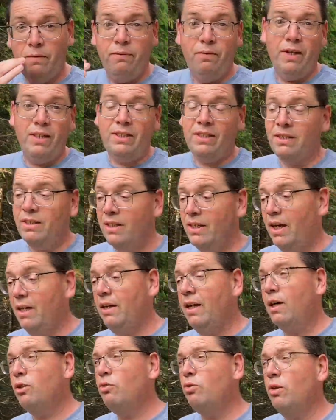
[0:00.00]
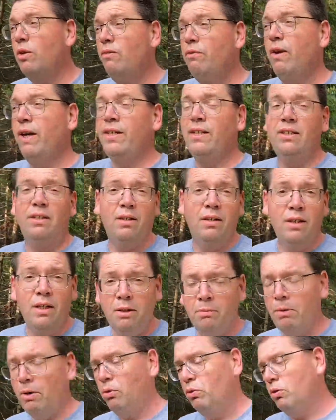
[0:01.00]
was kann aktuell vielleicht
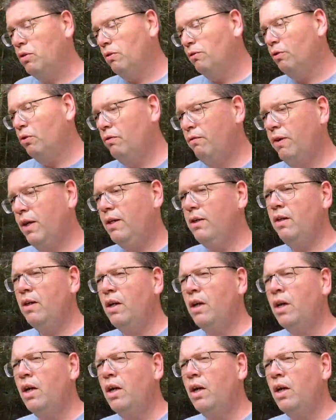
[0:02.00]
nicht mehr durchgeführt werden.